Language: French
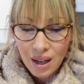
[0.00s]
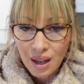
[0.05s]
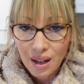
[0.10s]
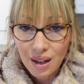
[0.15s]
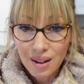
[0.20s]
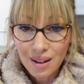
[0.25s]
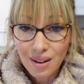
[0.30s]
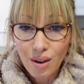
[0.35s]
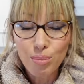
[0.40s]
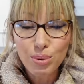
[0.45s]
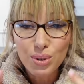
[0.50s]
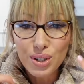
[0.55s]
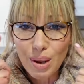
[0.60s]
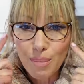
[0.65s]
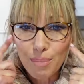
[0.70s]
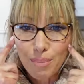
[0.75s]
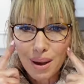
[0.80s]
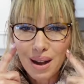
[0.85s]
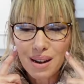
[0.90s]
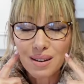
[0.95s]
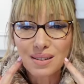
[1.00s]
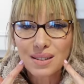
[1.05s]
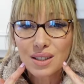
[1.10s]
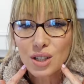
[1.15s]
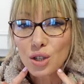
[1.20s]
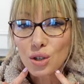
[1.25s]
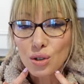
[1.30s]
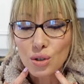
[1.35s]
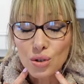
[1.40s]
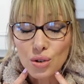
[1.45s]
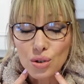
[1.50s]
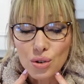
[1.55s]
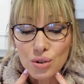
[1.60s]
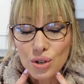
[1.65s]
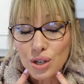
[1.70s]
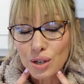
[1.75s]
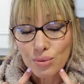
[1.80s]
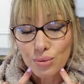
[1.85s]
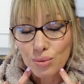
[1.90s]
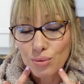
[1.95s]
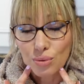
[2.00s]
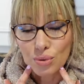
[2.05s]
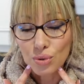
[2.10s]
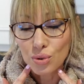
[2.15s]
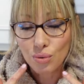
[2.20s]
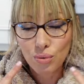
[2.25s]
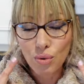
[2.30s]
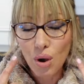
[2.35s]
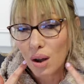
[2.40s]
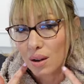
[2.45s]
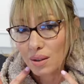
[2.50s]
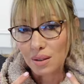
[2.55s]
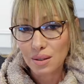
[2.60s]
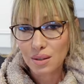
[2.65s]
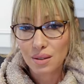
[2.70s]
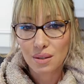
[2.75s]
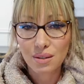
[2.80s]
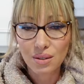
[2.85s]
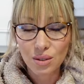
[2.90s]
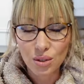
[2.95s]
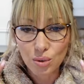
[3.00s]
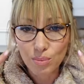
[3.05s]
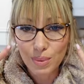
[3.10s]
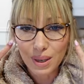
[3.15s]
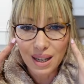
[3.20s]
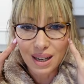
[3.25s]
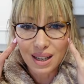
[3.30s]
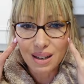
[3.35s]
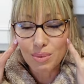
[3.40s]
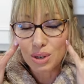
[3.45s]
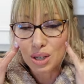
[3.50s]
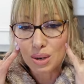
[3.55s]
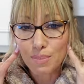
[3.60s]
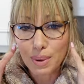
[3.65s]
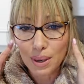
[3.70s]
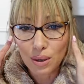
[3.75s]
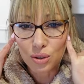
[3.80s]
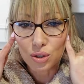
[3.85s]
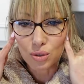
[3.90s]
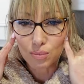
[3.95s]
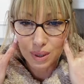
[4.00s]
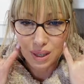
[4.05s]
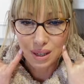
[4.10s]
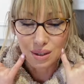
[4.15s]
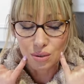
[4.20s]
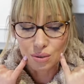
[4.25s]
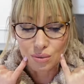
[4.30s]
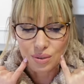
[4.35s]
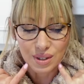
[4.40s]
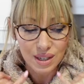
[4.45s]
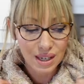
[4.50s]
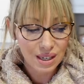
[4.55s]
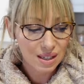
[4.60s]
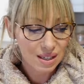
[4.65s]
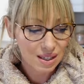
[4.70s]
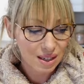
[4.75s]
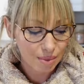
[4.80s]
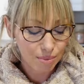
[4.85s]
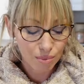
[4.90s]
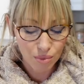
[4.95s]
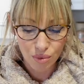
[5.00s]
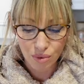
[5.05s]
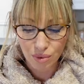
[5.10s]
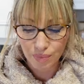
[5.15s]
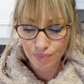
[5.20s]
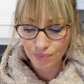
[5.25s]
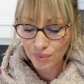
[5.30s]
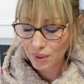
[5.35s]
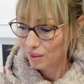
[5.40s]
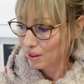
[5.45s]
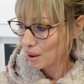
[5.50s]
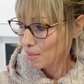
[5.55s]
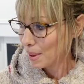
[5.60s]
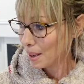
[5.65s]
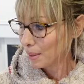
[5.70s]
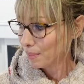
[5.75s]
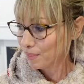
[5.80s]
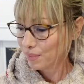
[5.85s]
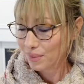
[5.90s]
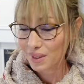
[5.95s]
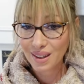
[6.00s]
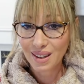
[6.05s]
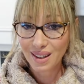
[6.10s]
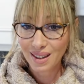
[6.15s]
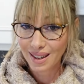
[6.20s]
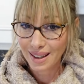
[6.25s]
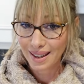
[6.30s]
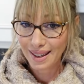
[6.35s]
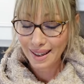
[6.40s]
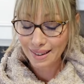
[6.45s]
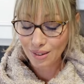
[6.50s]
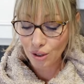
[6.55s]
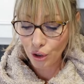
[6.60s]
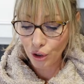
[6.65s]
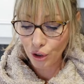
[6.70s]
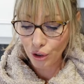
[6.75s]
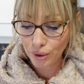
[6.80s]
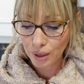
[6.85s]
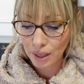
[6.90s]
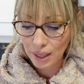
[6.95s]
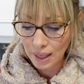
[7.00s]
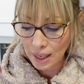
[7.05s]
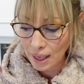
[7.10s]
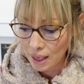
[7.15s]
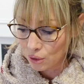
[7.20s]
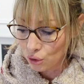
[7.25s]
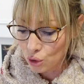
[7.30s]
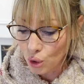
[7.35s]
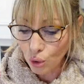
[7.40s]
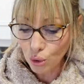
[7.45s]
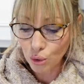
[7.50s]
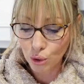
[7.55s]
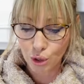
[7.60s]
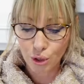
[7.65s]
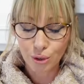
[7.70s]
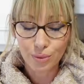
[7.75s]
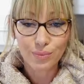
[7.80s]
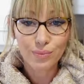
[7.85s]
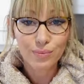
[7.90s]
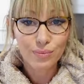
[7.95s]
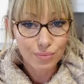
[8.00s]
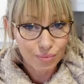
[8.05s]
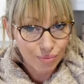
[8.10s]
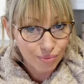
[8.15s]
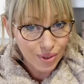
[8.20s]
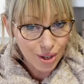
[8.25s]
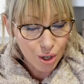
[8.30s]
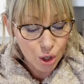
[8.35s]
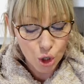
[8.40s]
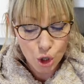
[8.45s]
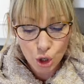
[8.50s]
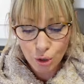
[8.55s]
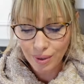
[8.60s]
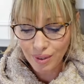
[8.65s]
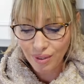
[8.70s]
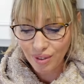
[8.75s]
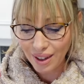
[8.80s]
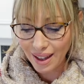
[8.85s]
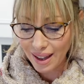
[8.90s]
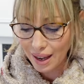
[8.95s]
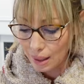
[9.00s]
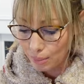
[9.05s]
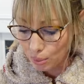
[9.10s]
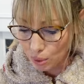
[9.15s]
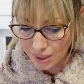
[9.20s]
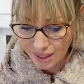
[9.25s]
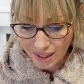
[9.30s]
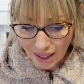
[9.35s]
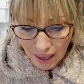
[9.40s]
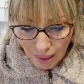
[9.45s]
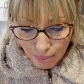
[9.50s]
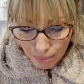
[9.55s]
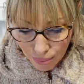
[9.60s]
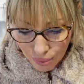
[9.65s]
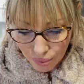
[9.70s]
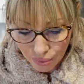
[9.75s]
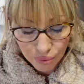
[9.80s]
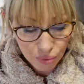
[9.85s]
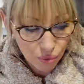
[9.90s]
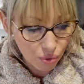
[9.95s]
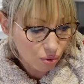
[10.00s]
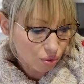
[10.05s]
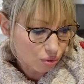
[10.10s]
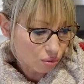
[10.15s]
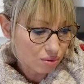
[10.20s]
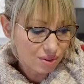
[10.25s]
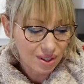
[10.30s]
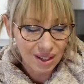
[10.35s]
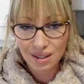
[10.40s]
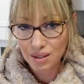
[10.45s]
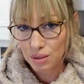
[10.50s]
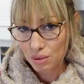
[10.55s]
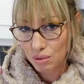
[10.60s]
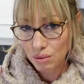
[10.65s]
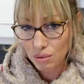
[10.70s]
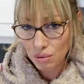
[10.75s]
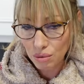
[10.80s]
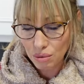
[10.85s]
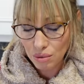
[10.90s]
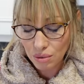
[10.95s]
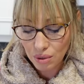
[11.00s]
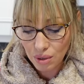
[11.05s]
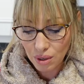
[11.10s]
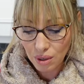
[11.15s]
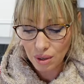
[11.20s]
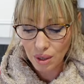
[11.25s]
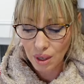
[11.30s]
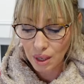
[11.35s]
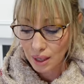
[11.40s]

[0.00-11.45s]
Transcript: Euh, en plus, j'aime pas. J'ai vu, je vois. Euh, je maigris. Moi, j'aime pas quand je maigris du visage. Ça, va pas. 4 heures. Donc, je vais faire les petites crêpes. Sans gluten, sans sucre.